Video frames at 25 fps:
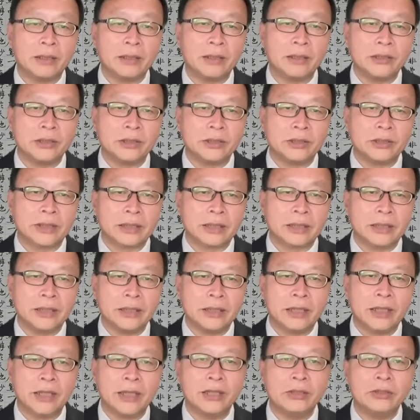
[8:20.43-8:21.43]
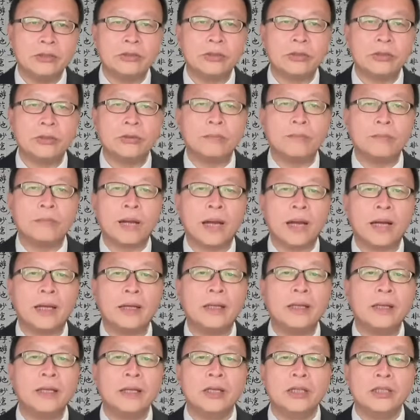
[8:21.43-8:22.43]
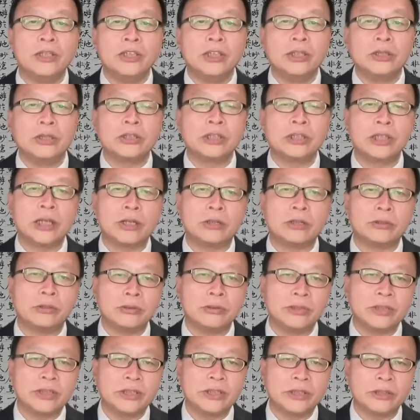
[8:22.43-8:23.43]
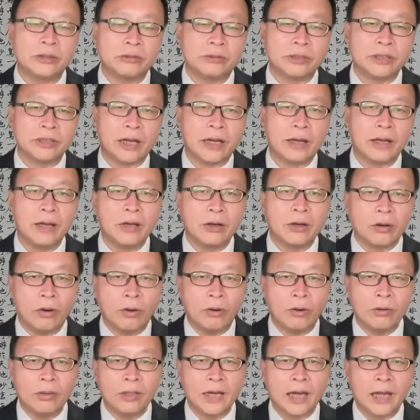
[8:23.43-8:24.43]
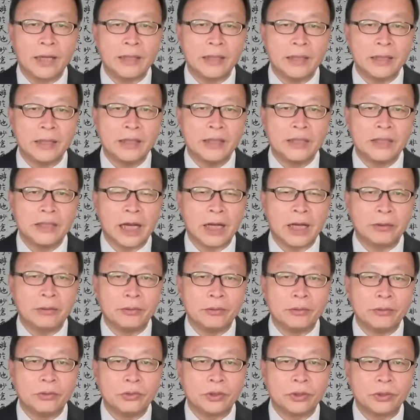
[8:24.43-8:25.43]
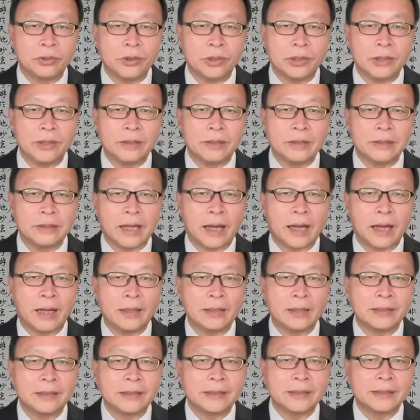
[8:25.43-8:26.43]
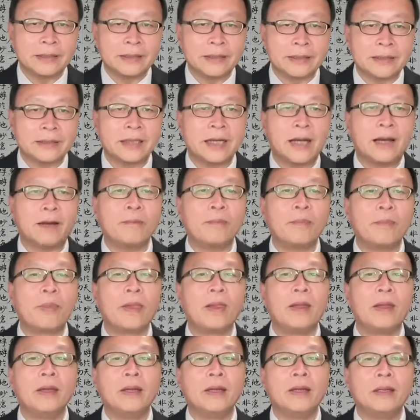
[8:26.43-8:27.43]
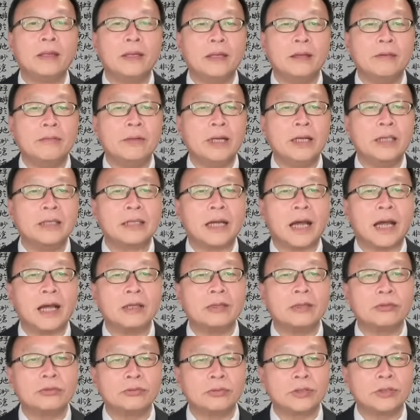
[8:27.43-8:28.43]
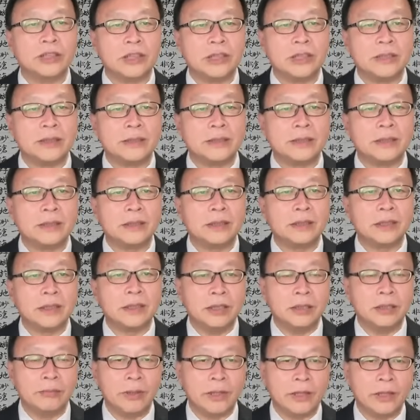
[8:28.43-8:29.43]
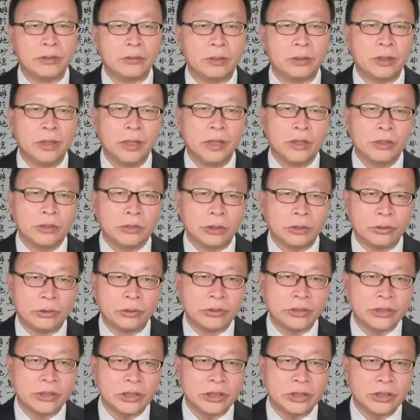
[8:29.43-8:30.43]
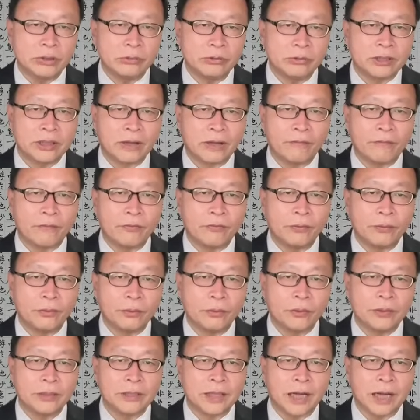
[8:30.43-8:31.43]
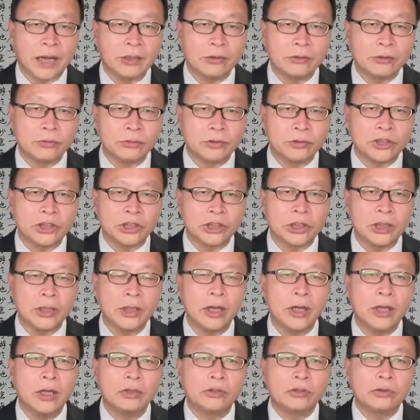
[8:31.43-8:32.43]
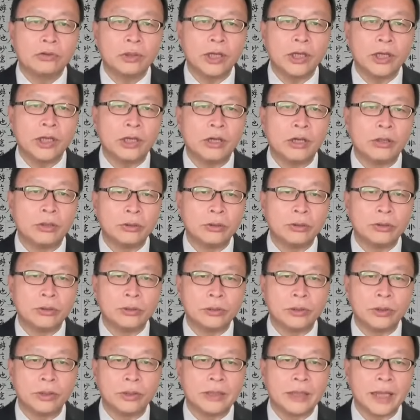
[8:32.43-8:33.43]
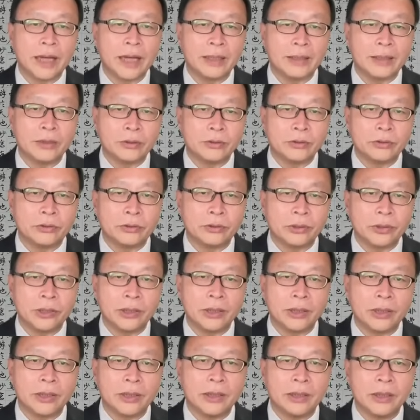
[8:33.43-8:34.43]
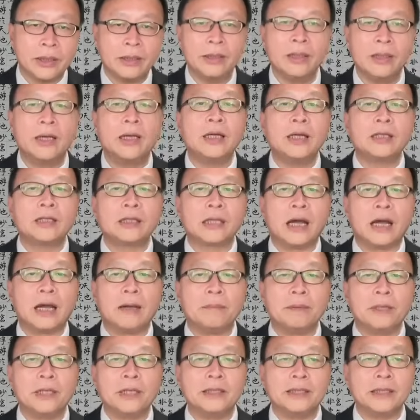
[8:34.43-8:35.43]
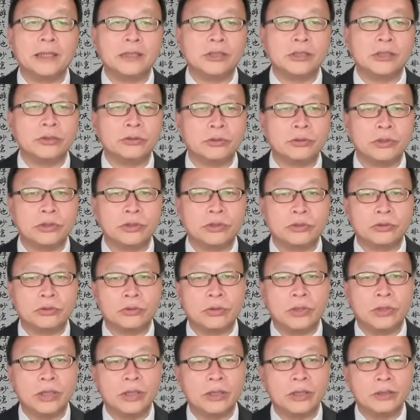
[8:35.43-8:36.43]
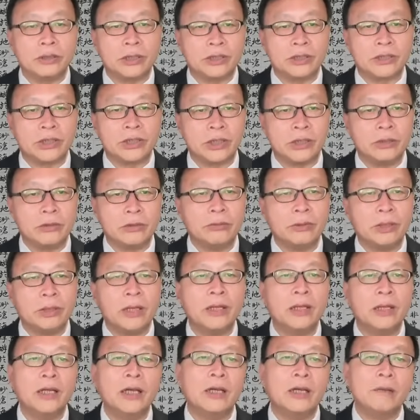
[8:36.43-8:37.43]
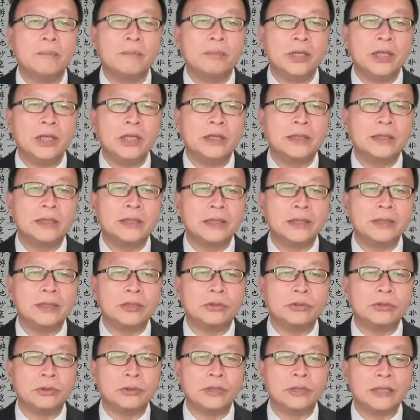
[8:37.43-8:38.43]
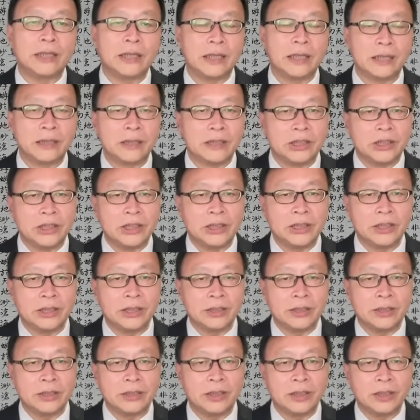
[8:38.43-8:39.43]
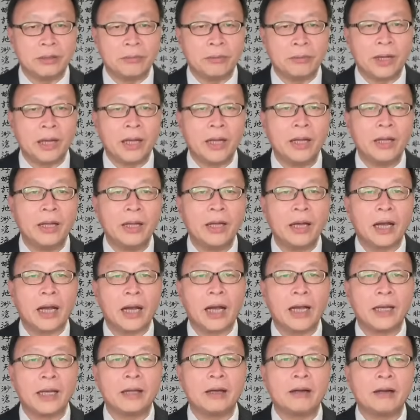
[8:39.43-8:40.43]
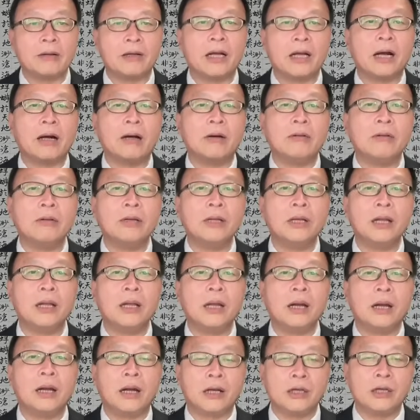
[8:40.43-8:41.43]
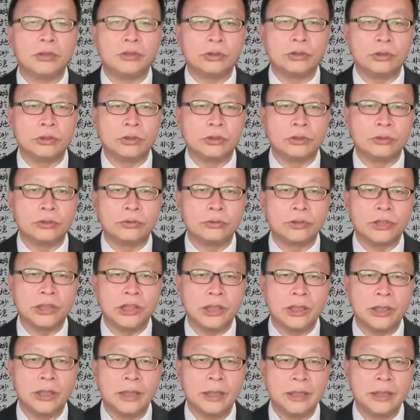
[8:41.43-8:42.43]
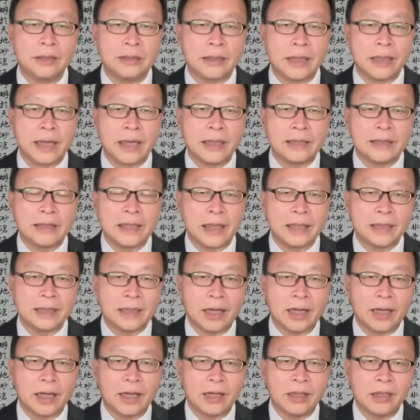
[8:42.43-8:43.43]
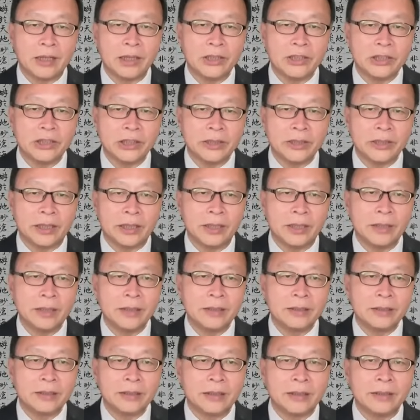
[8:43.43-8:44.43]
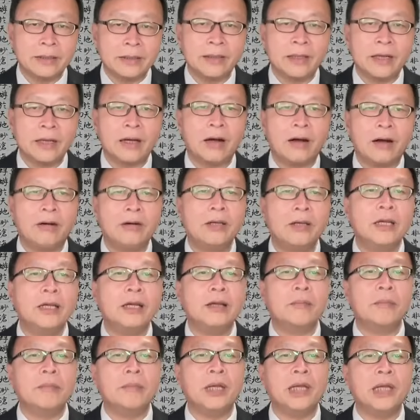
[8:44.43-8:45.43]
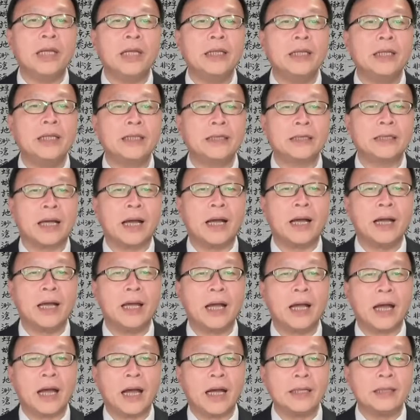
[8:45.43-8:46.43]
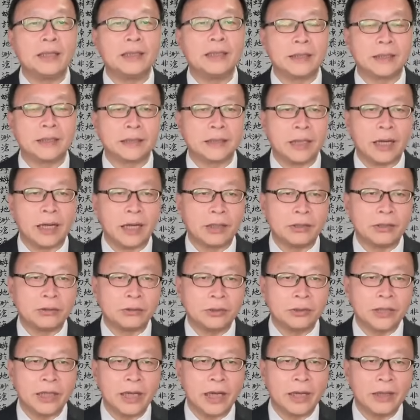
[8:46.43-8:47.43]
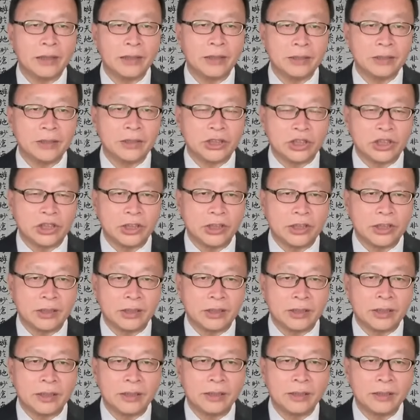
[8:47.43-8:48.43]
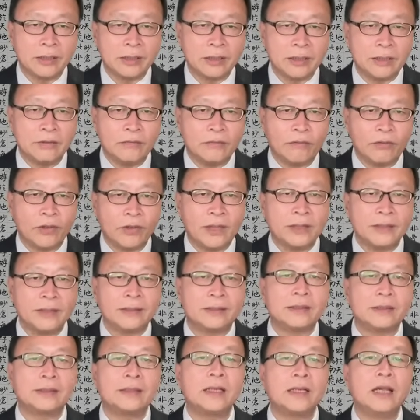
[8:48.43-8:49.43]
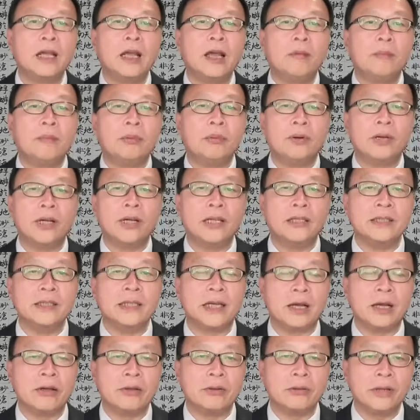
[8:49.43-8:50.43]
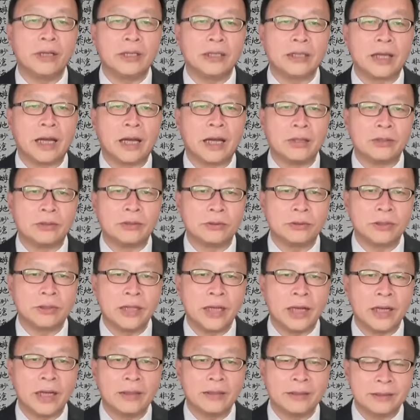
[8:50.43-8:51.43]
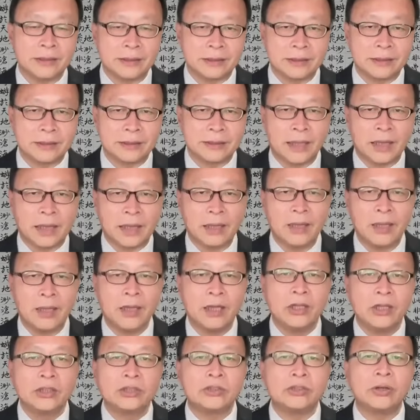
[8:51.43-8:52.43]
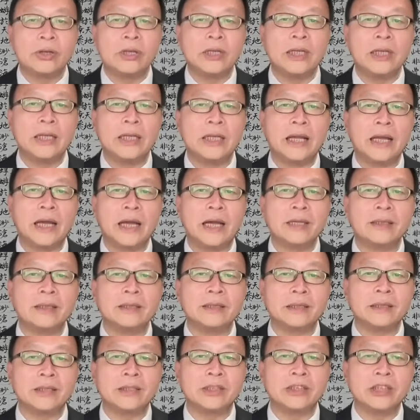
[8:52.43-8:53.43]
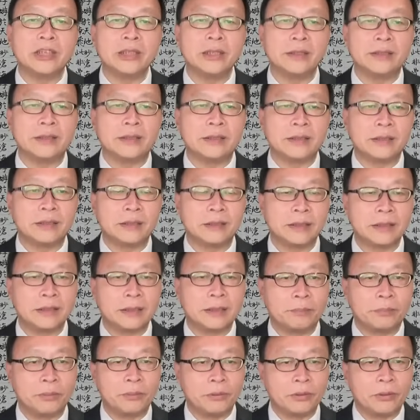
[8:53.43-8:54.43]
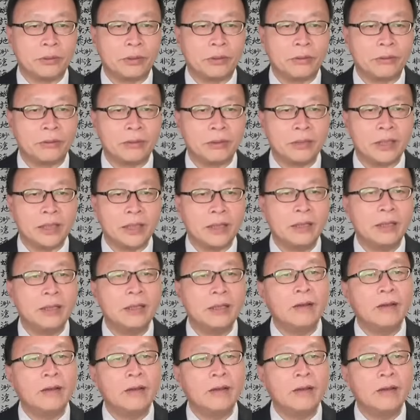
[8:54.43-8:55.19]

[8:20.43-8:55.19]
就是个人崇拜，就是要从制度上公然凌驾于全党之上，因为党主席制意味着从制度上赋予党主席最后决断的权利，他比政治局所有的成员，比政治局这个集体的地位还要高，而总书记再加上核心的称号，名义上还是党中央集体的一份子。不能超越党中央之上，所以两者的性质是不同的。